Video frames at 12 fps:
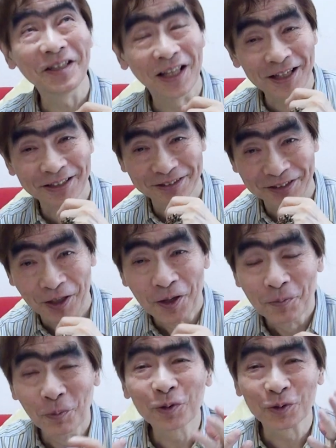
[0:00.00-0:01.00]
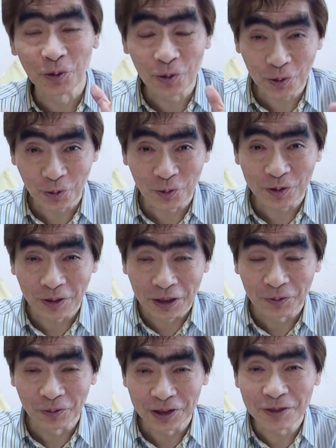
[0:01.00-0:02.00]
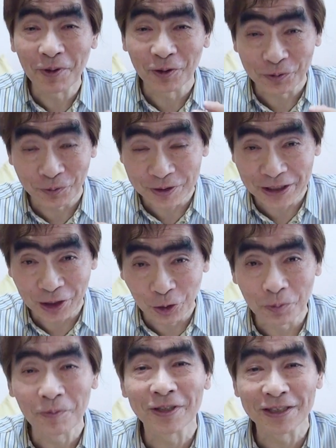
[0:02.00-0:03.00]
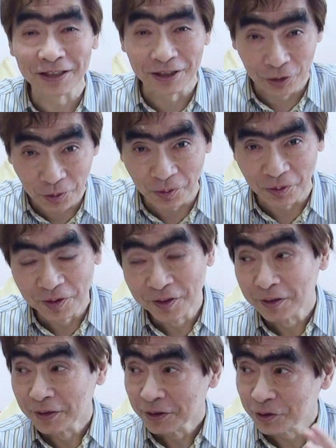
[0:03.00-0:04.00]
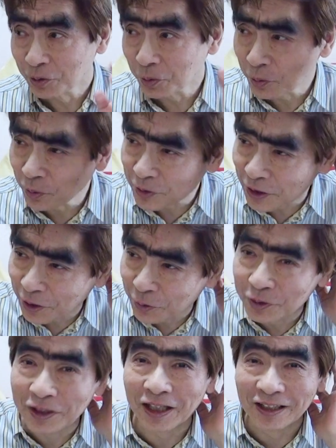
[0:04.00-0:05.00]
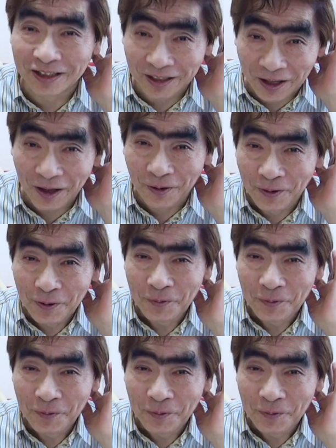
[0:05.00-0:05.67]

いいねっつって僕その頃あの今はお酒飲みませんけどその頃お酒飲んでたんでね